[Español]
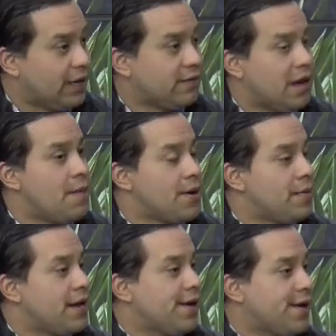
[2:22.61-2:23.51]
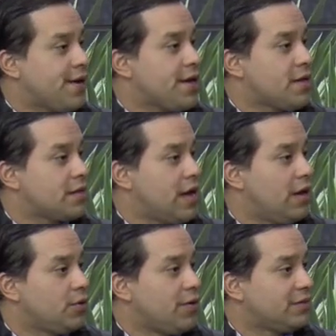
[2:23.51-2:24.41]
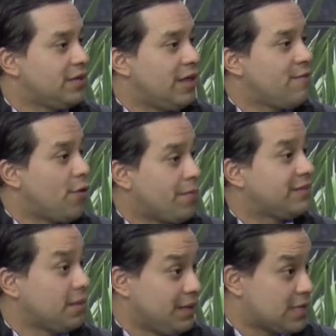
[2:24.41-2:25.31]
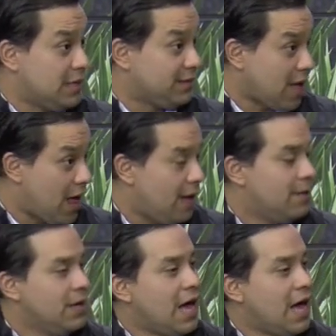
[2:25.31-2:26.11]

Esta es la primera carrera que trae la universidad de forma semestralizada,